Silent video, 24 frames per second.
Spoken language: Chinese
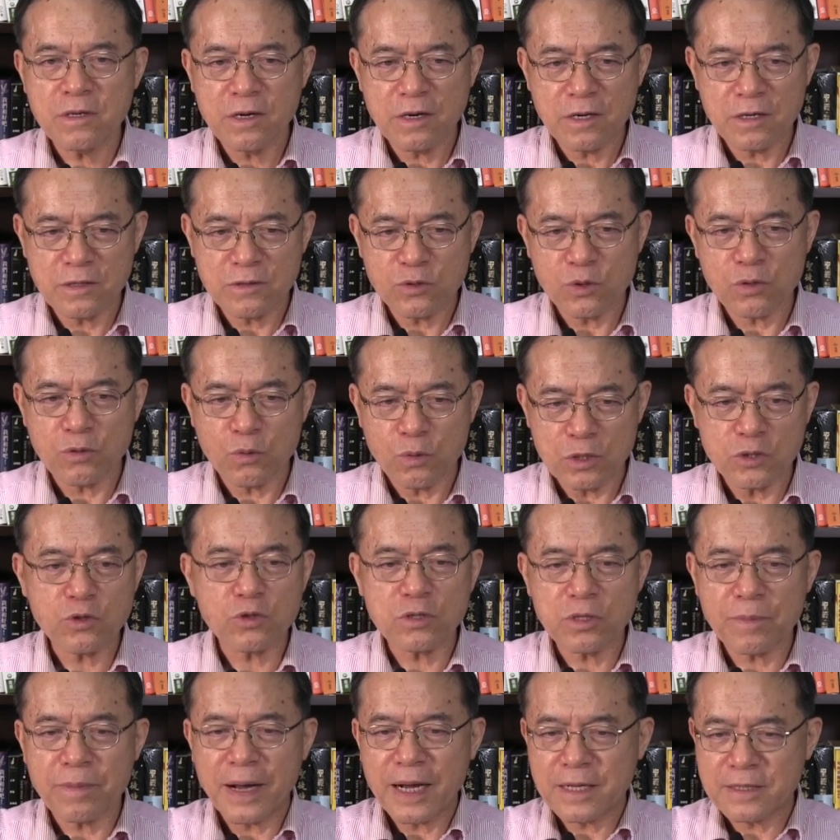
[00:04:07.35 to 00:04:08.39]
呃，就我
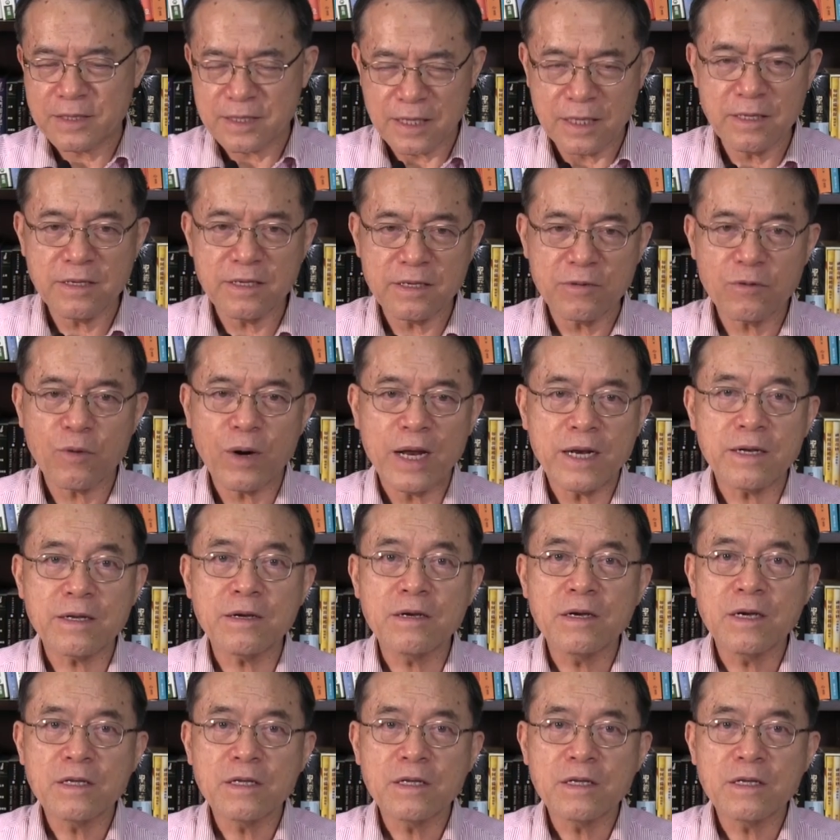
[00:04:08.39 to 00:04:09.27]
就去把它整理完。